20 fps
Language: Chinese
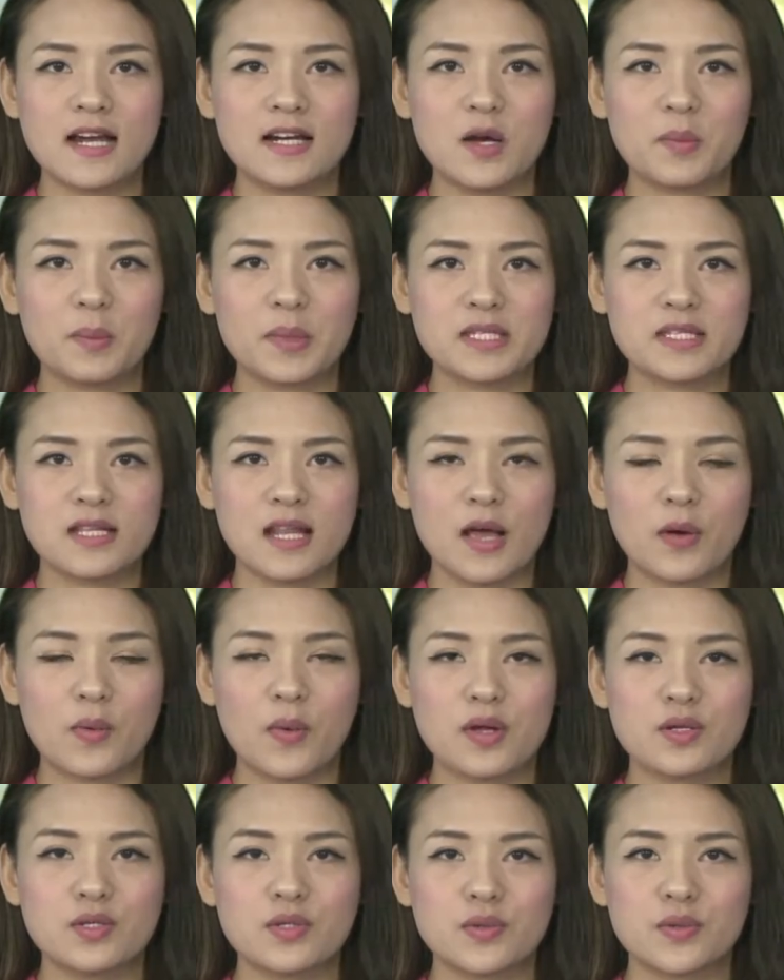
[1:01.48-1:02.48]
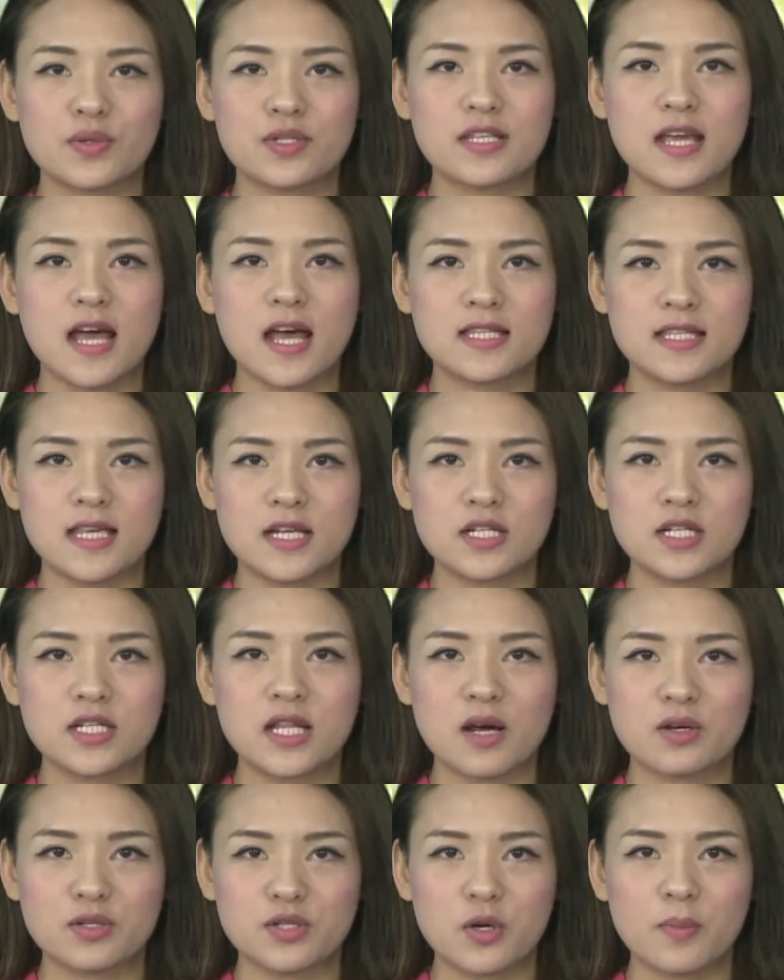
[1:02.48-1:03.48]
让我们一起来关注一下截至
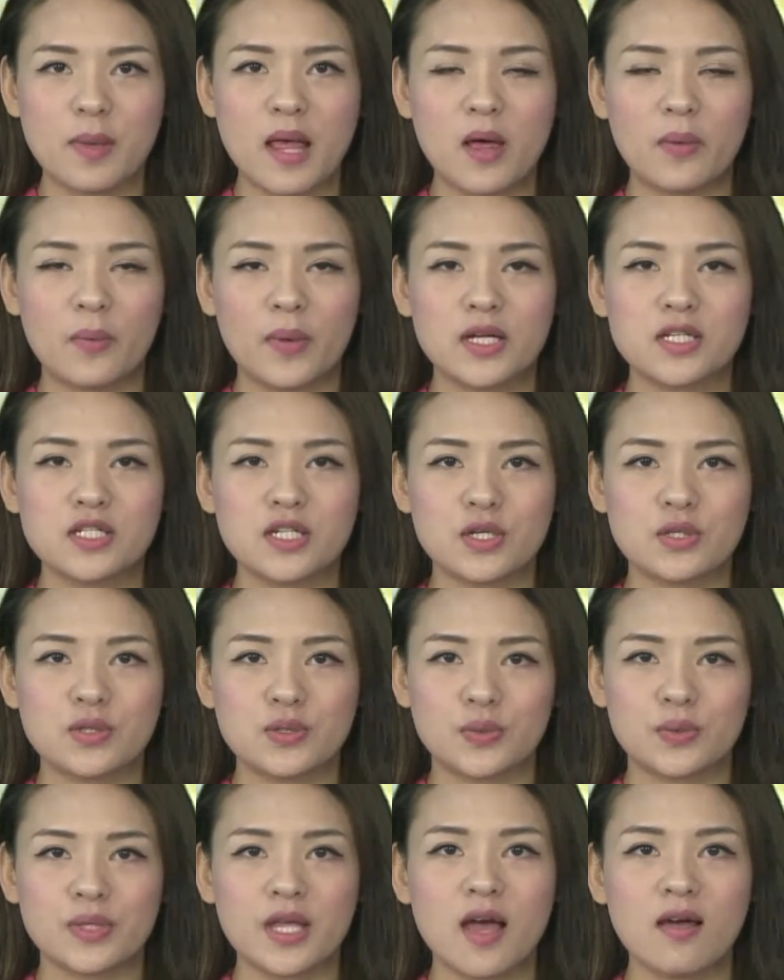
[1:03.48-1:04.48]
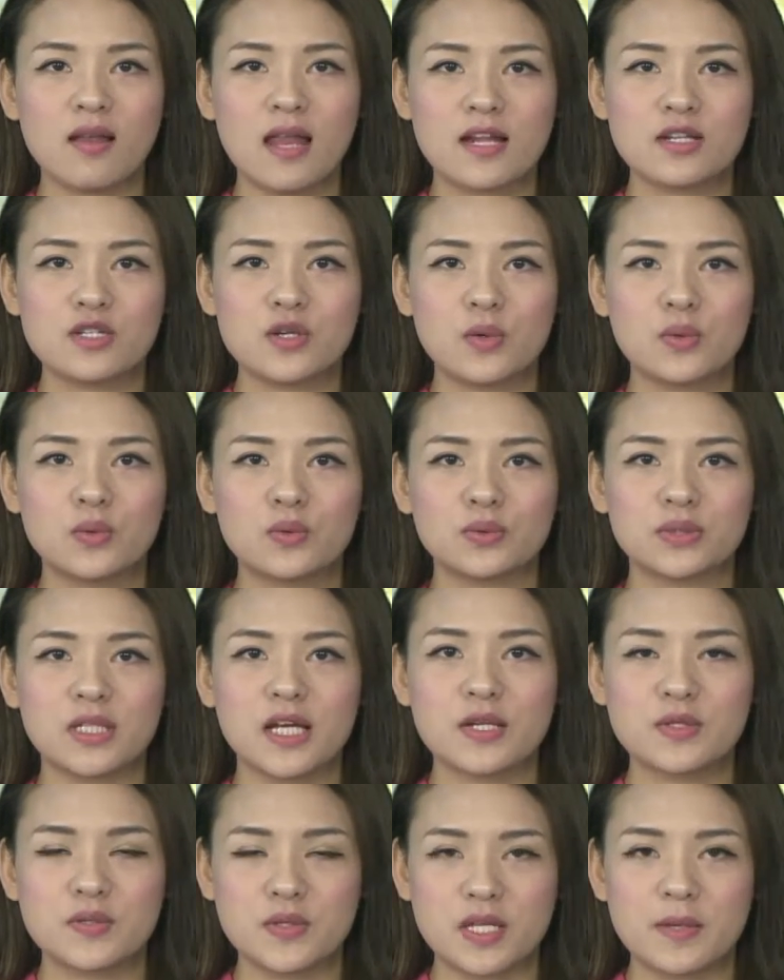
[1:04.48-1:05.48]
到收盘为止主要蓝筹股
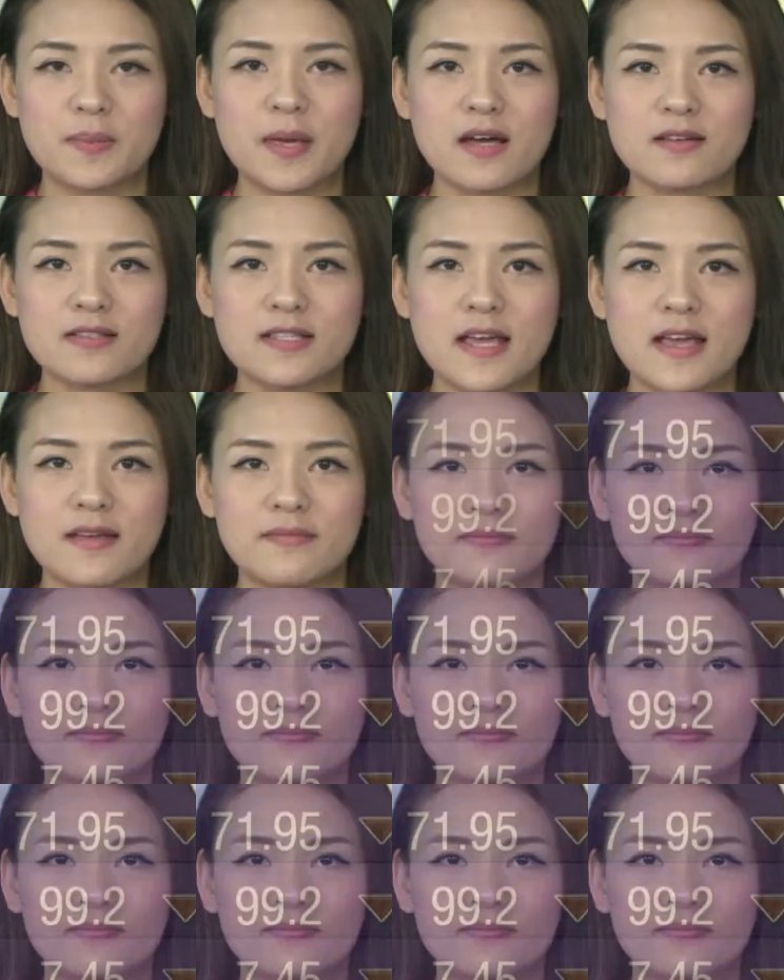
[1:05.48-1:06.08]
的具体表现。